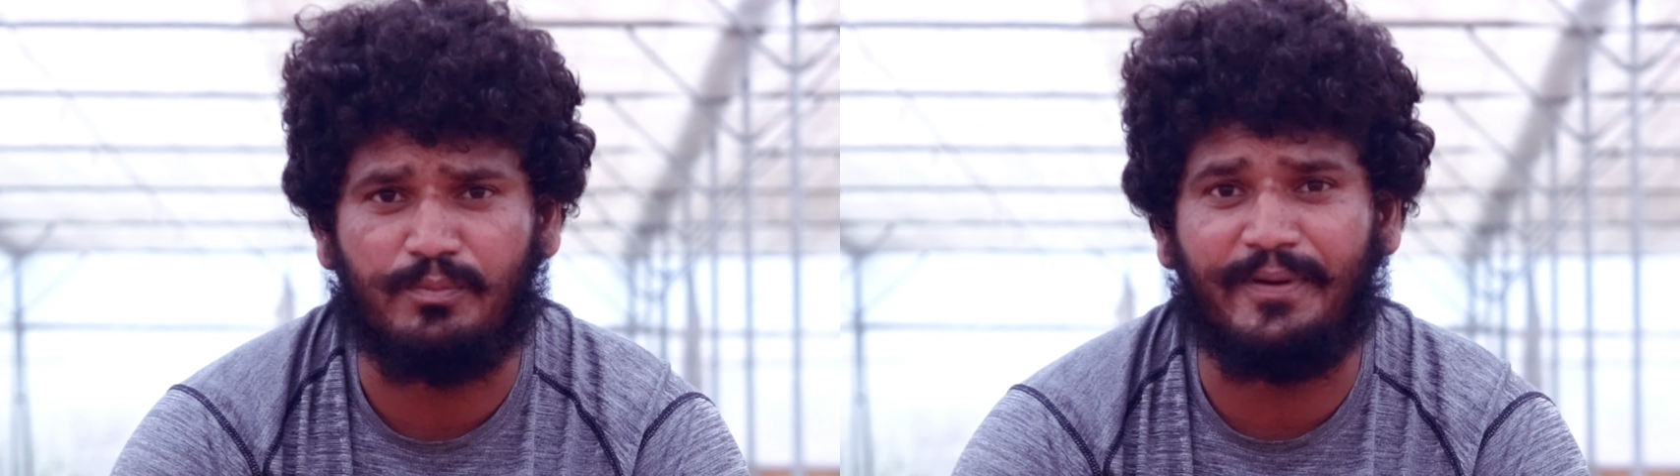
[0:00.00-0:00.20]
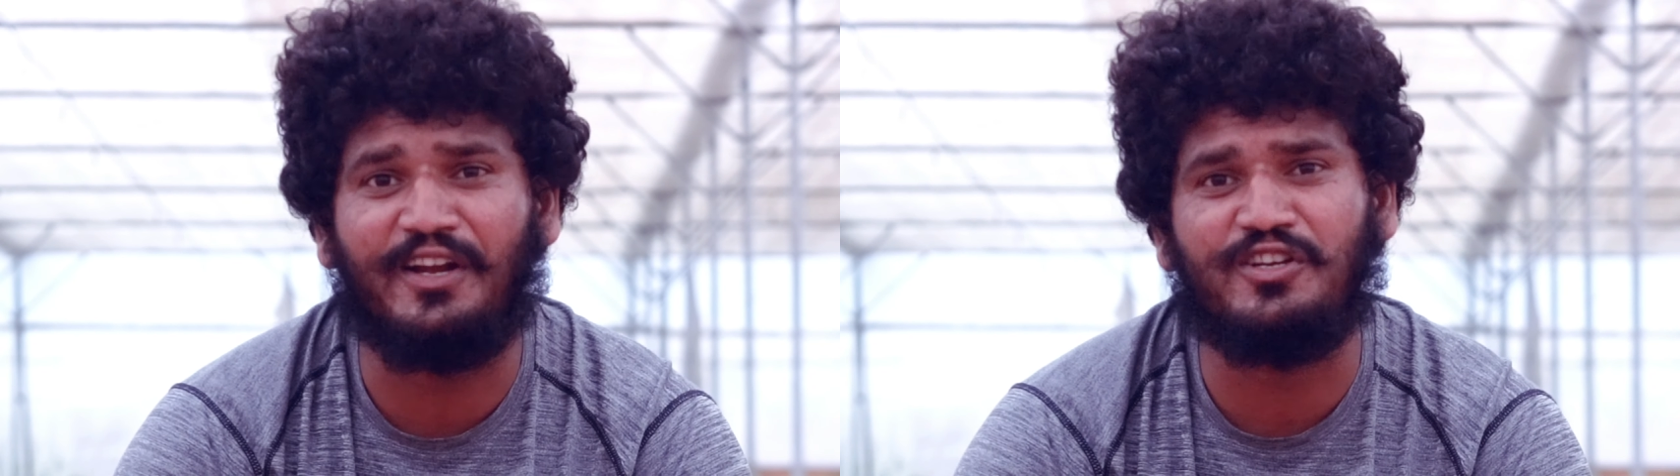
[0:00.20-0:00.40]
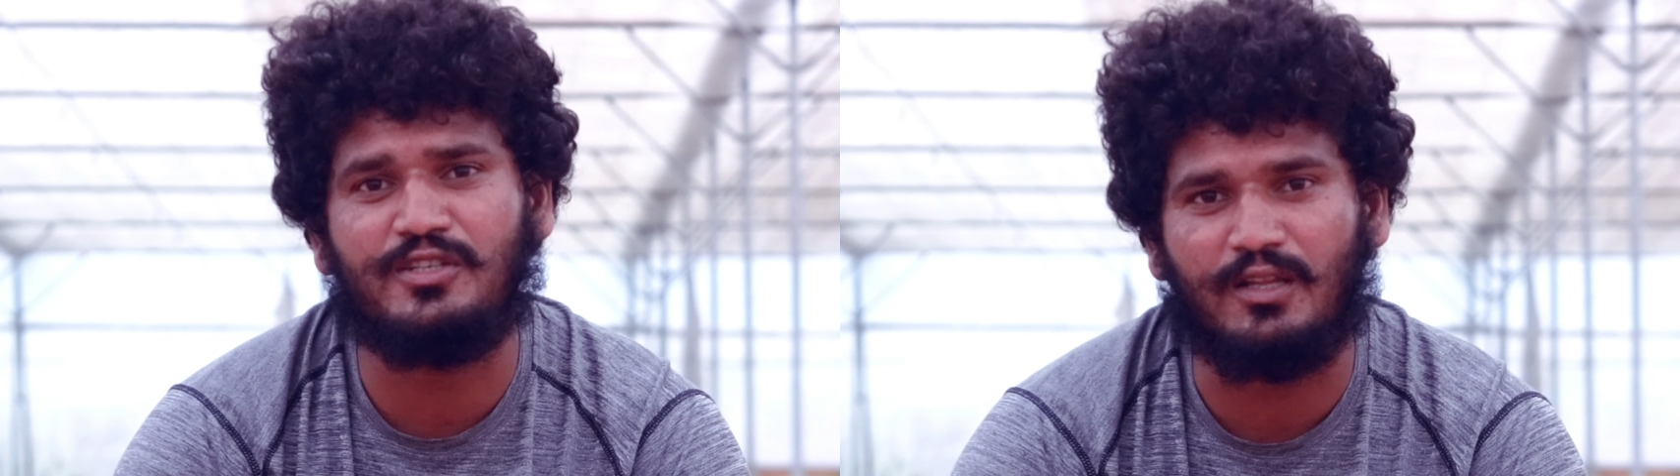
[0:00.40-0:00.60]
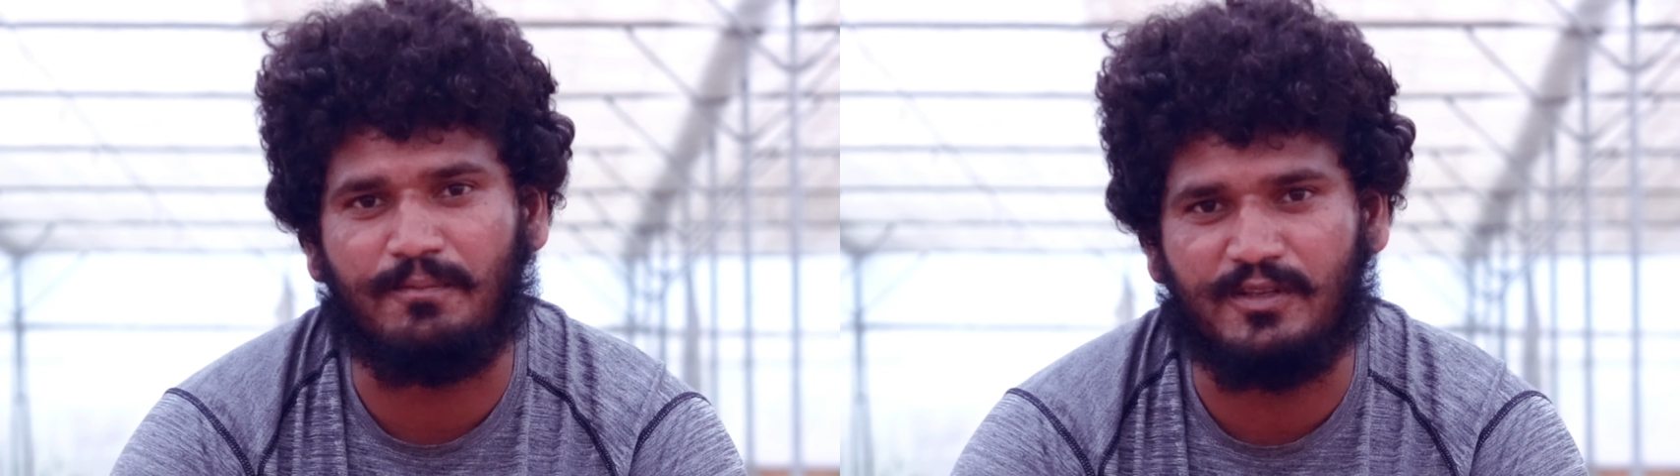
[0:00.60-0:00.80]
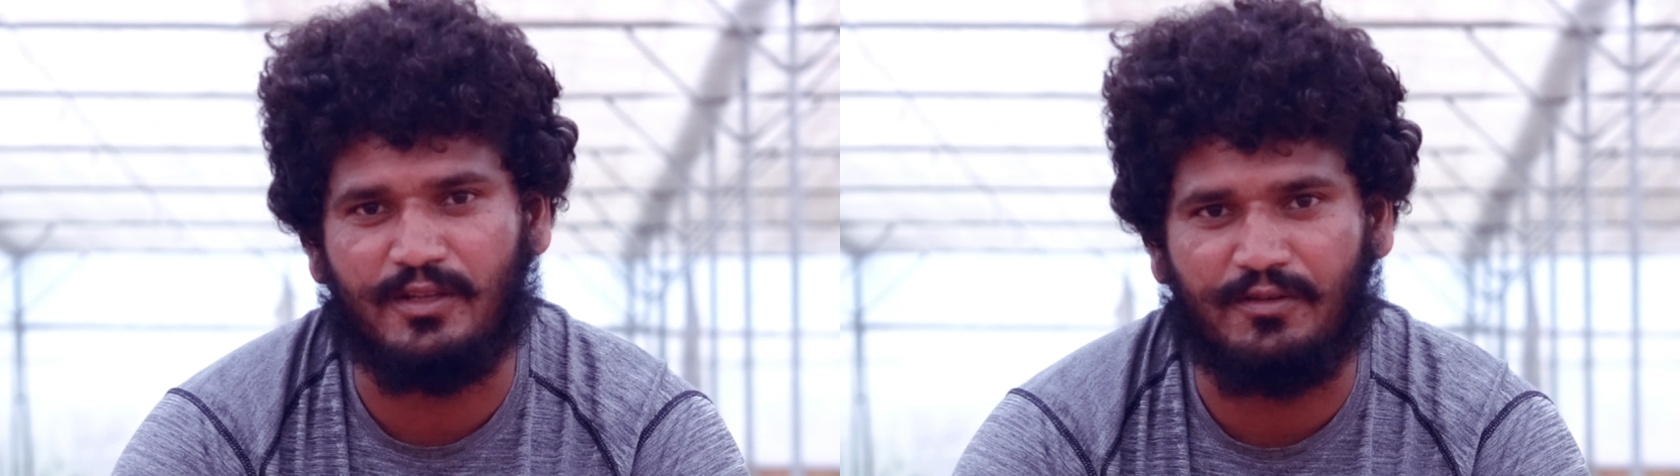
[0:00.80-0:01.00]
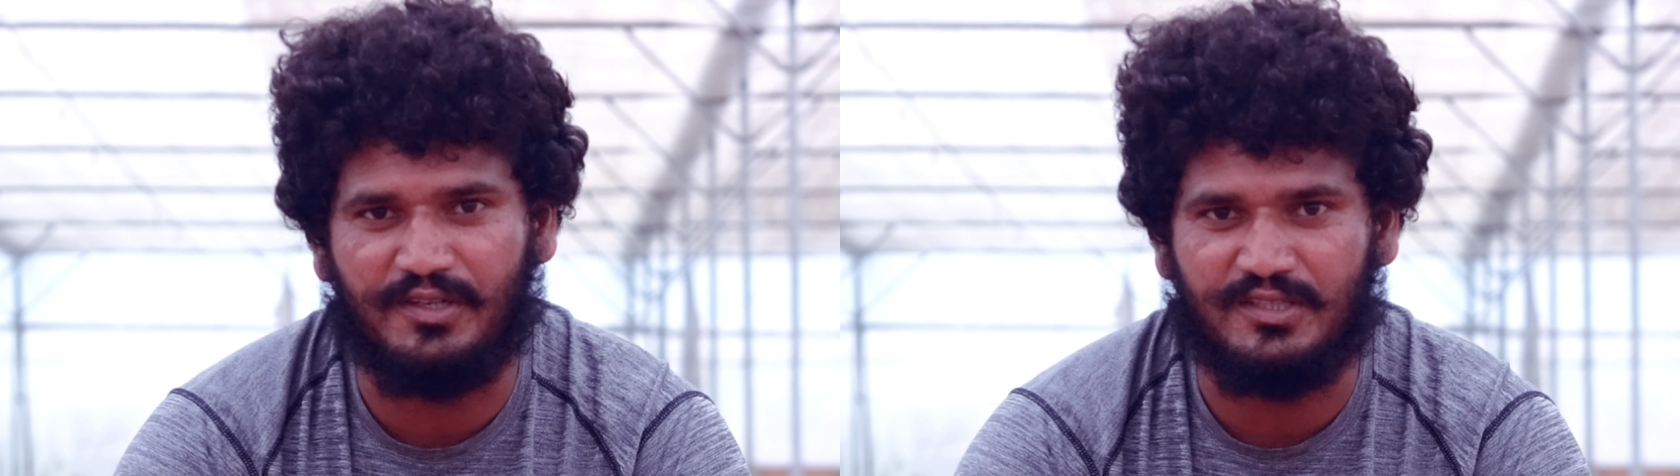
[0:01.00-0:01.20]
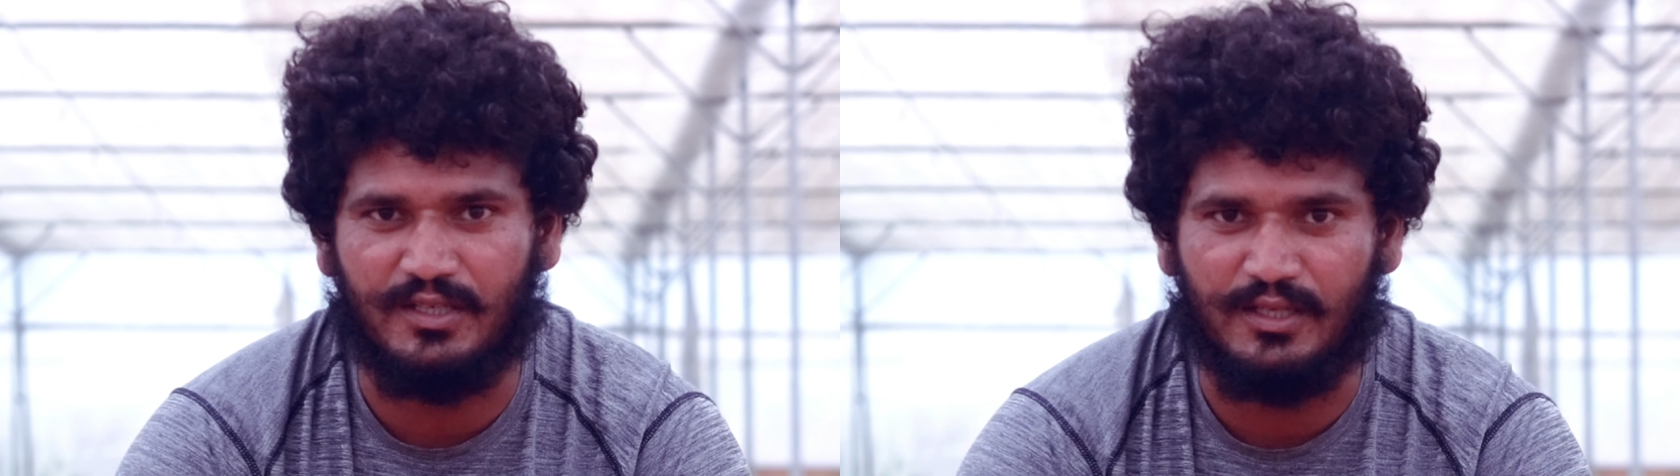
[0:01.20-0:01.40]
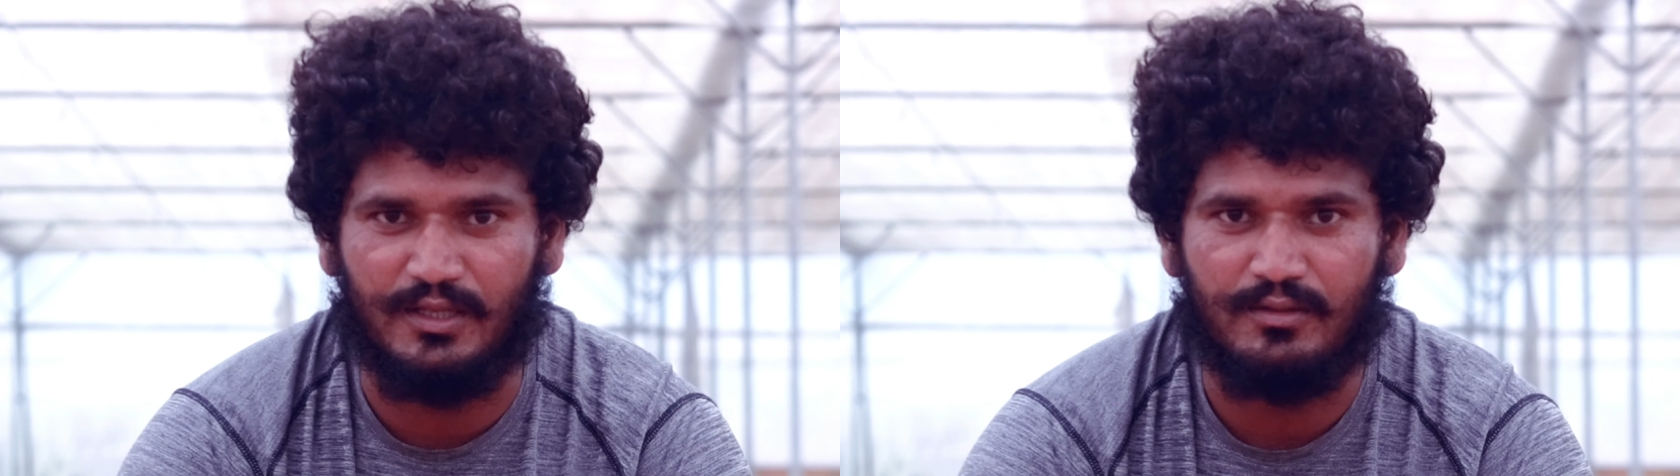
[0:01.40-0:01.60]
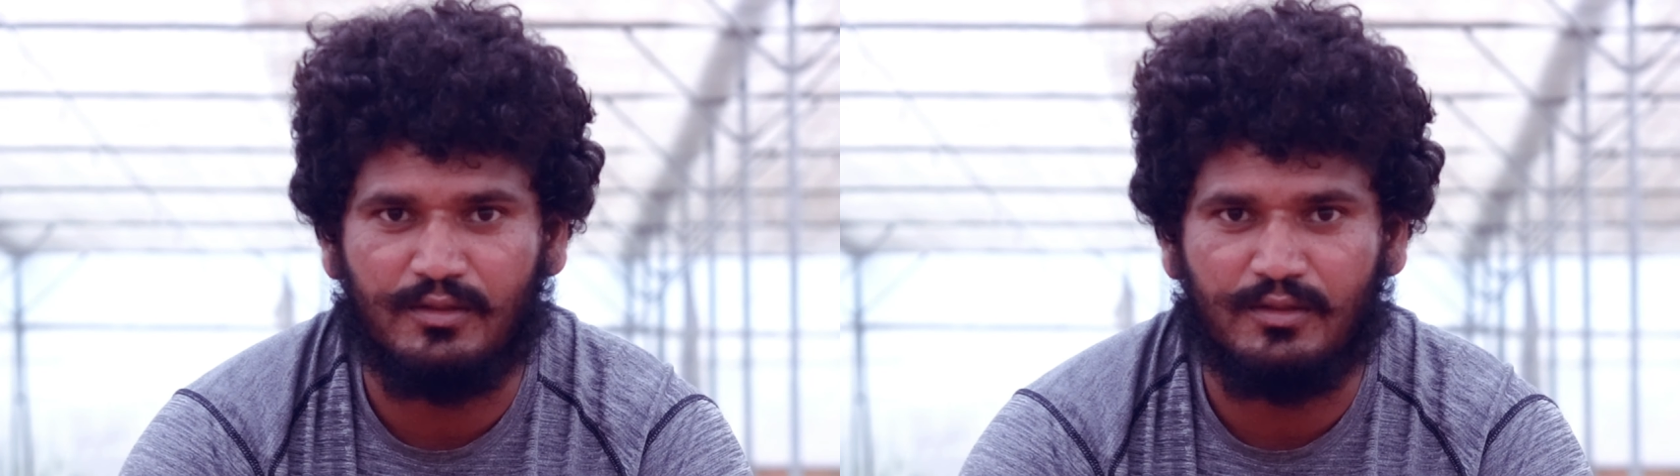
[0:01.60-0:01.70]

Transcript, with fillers: పన్నెండు శాతం రిజర్వేషన్ని